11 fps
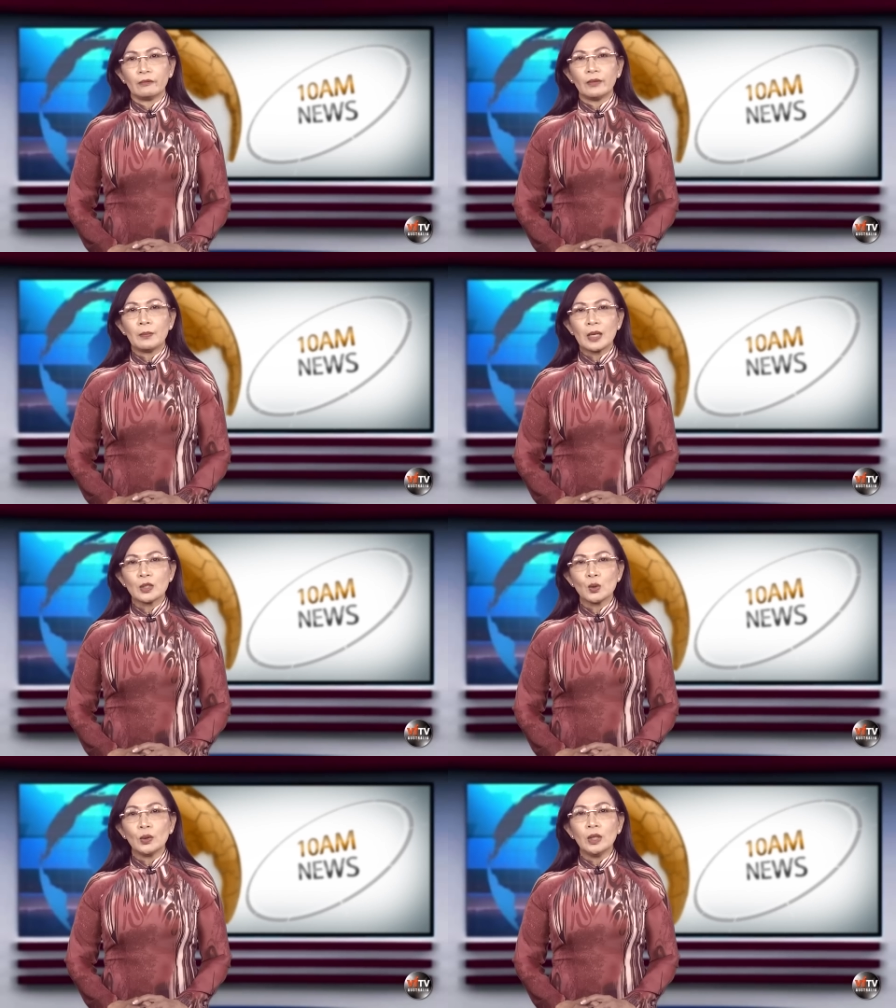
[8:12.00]
và
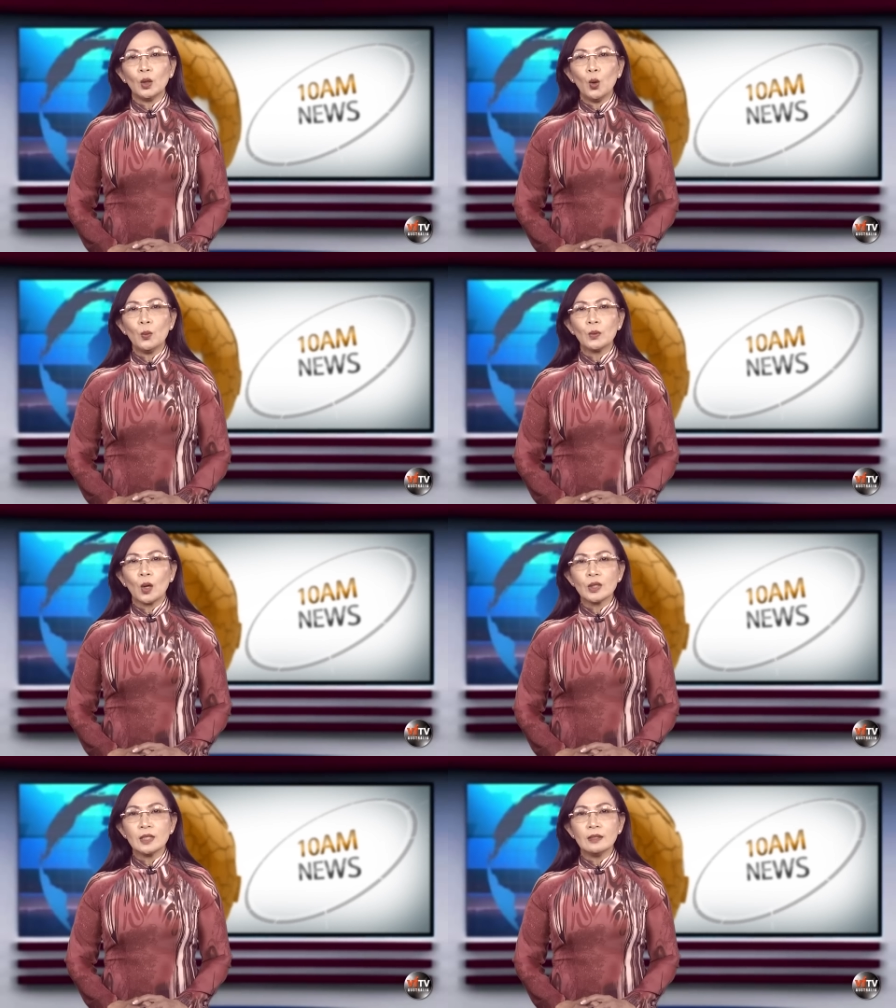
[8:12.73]
mặc dù nước Úc
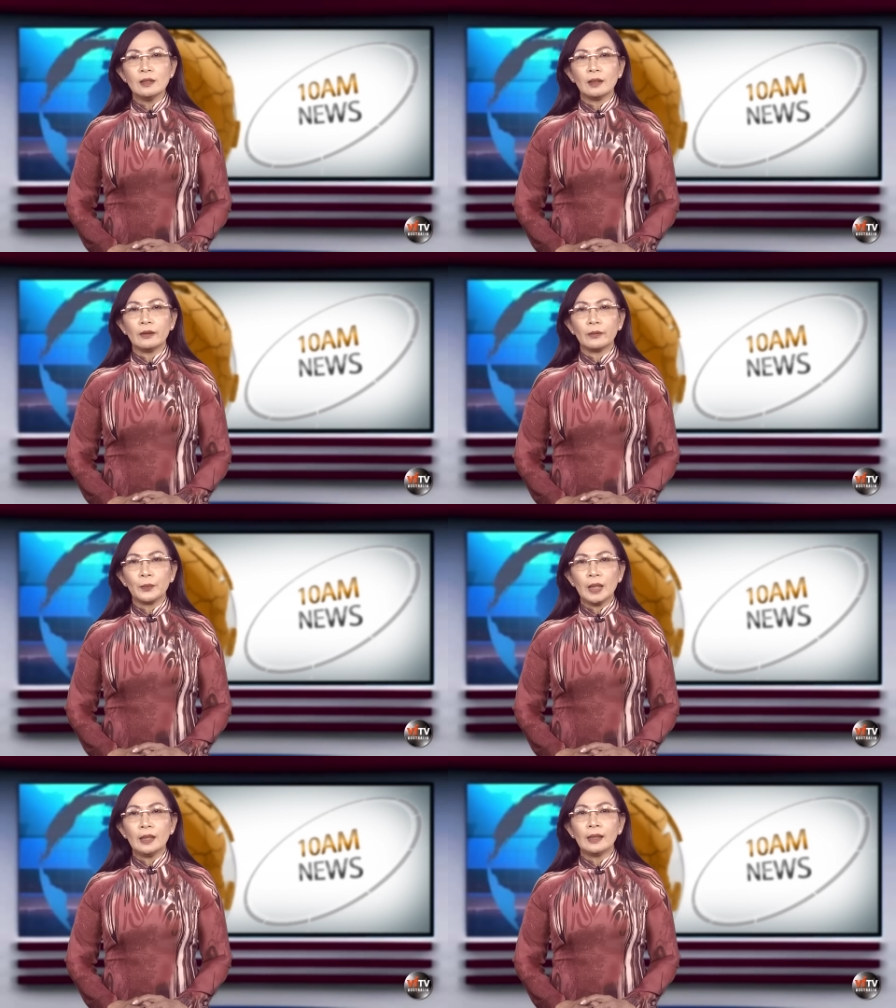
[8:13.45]
có trữ lượng
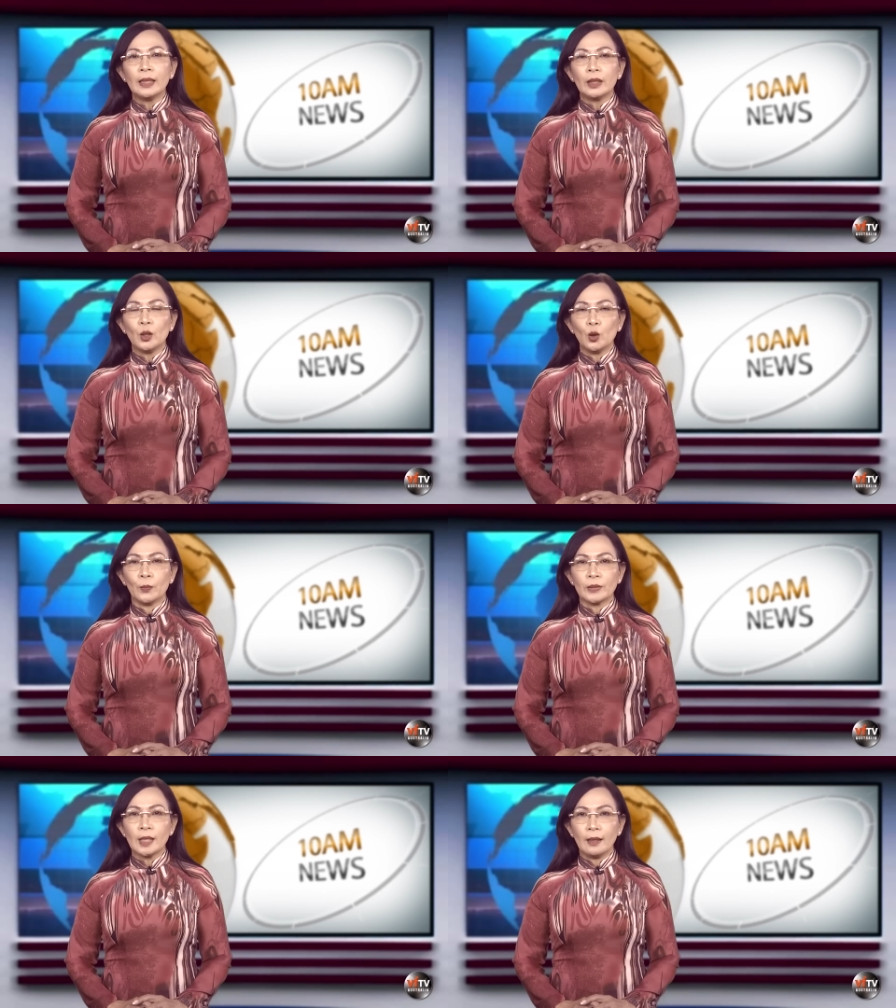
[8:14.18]
pin
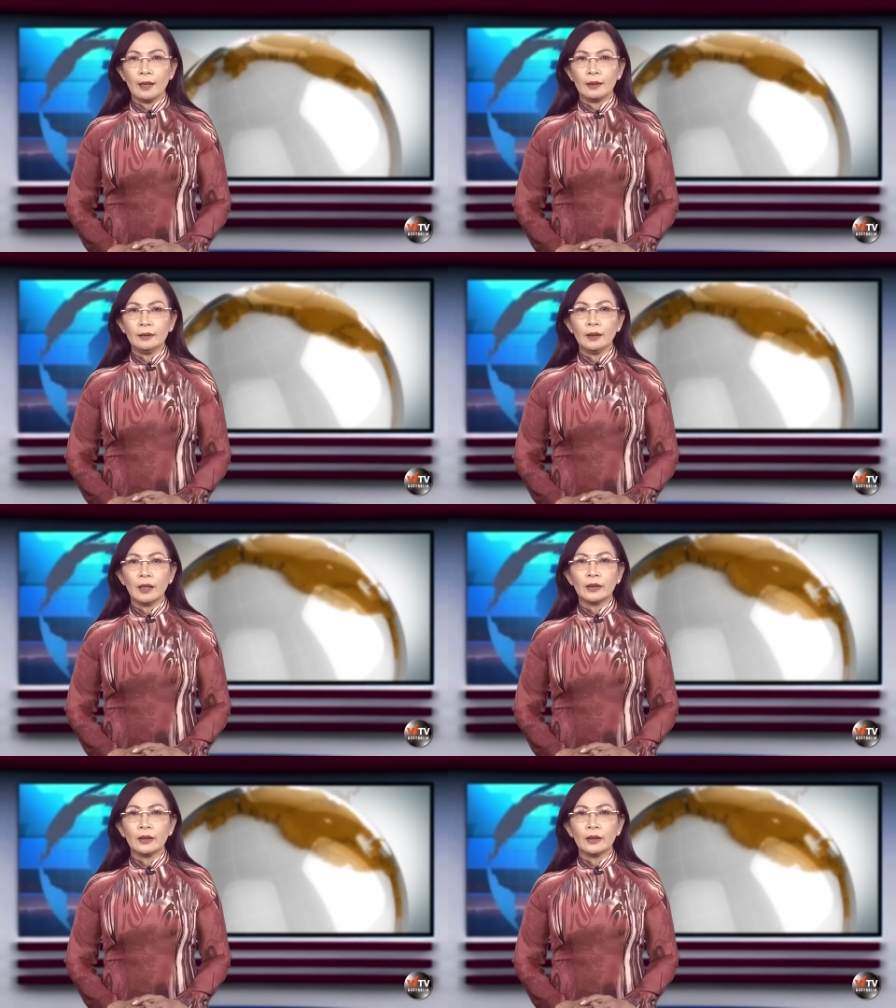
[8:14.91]
lithium rất lớn